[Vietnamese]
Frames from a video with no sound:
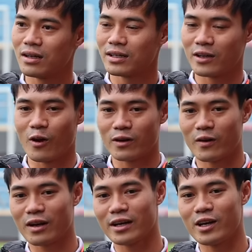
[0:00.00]
Thì đó
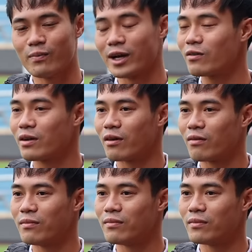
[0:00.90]
đó là cái điều mình không thể là,
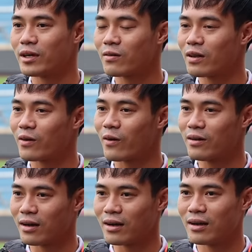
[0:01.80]
mình không thể nói
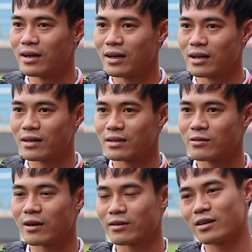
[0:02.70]
được, không
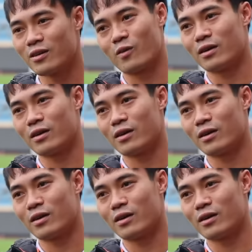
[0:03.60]
thể nào tiết lộ